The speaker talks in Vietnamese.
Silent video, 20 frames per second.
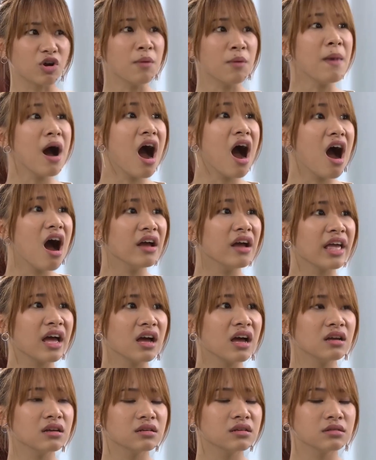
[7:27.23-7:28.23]
thì có mơ
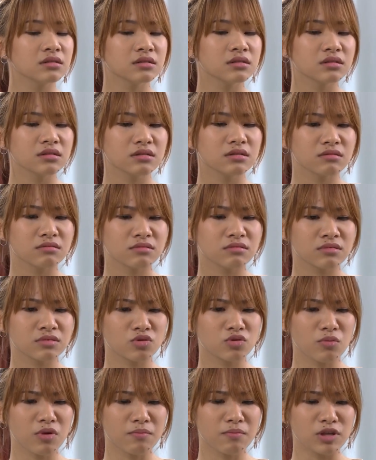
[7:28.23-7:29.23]
nha
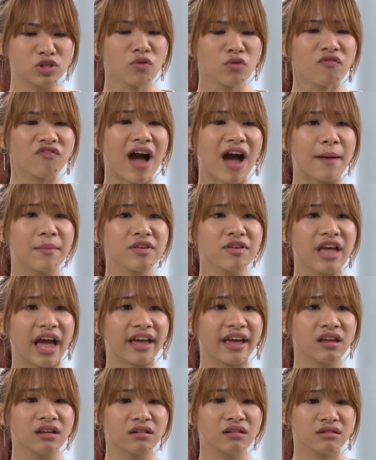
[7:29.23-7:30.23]
tụi mình bị xúc phạm như
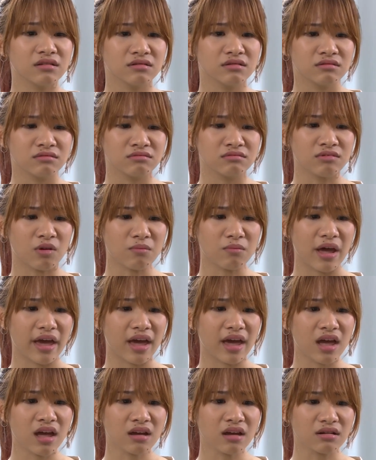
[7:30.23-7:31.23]
vậy không
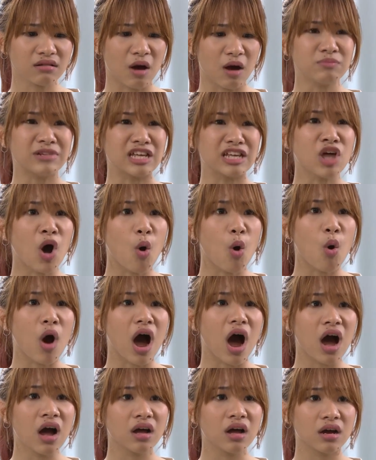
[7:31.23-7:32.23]
lẽ không trả thù
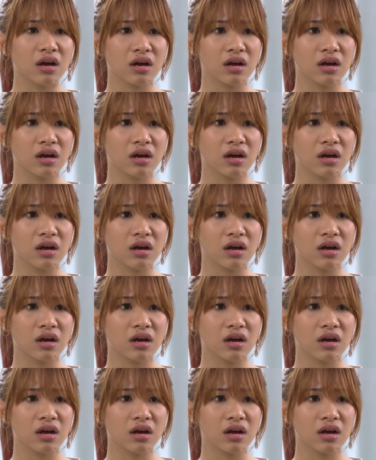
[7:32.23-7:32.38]
hả